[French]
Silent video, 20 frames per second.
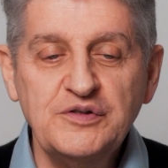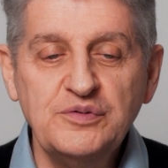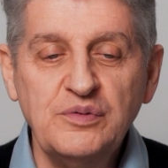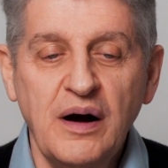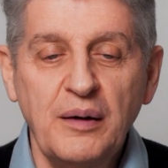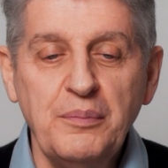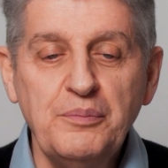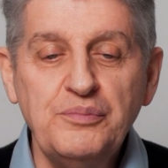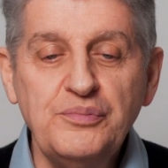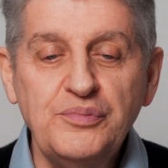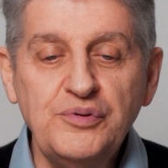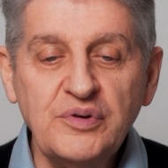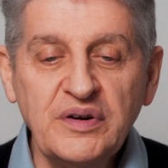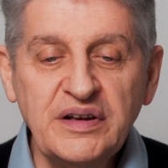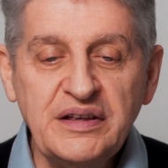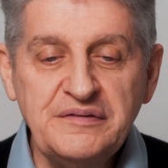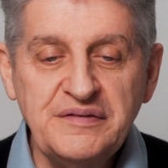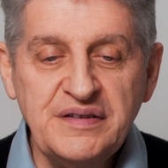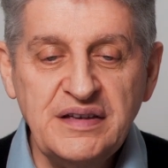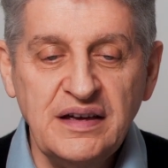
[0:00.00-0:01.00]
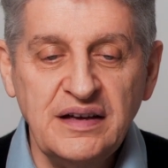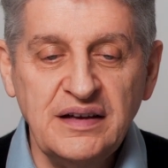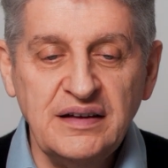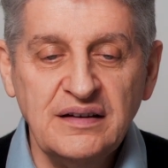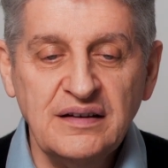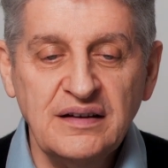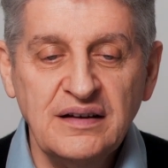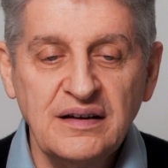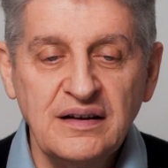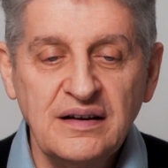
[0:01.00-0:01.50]
soit purifiée
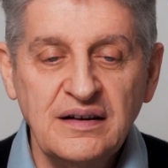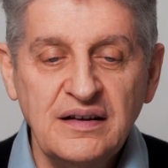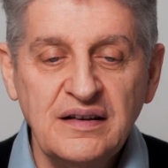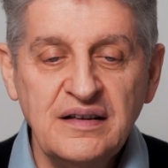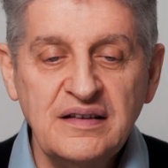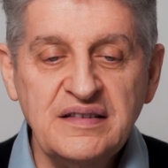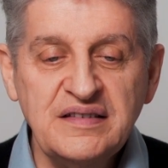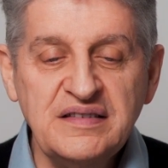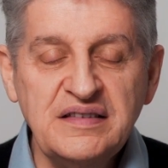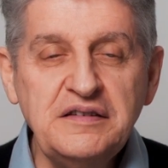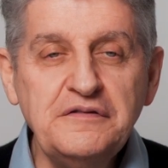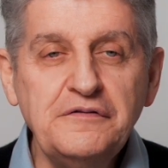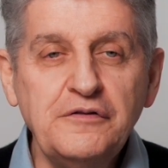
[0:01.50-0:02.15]
si